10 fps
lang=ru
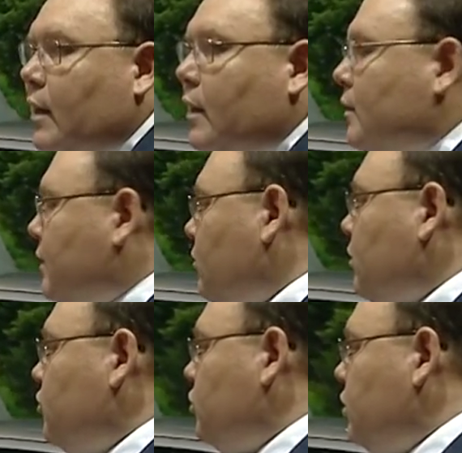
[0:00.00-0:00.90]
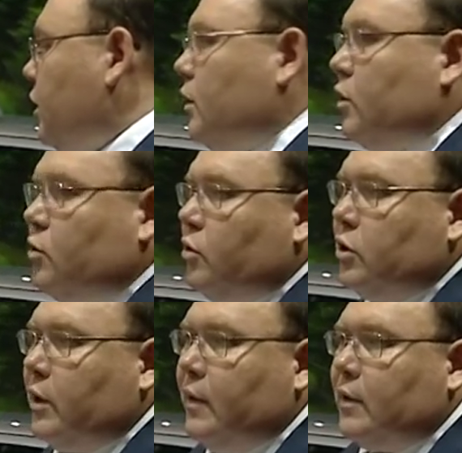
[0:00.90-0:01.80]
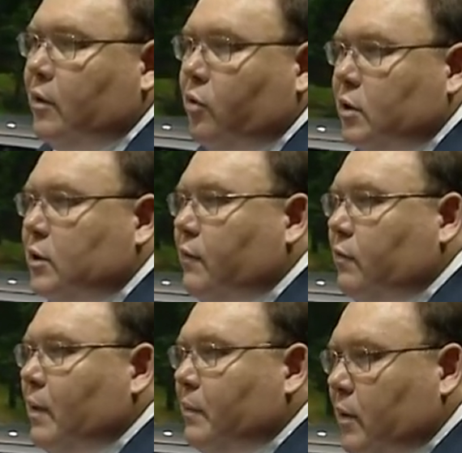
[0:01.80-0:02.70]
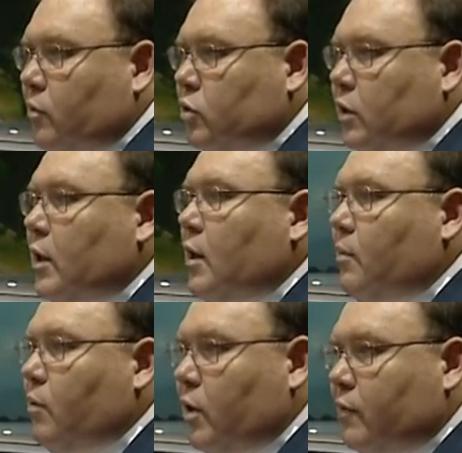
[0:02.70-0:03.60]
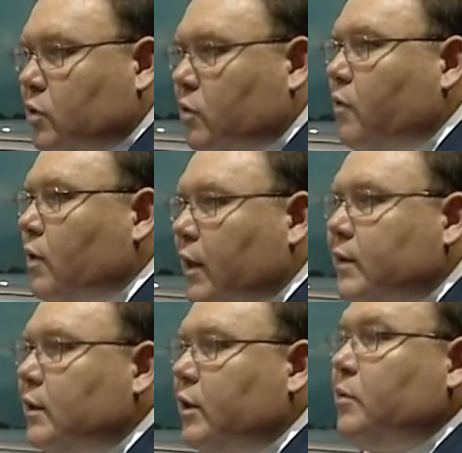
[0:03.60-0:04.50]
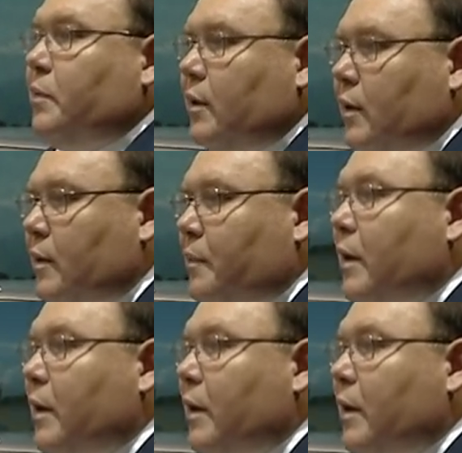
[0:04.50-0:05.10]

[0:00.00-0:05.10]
э, дают ощущение, что человек находится в автомобилях уже более высокого класса, даже э,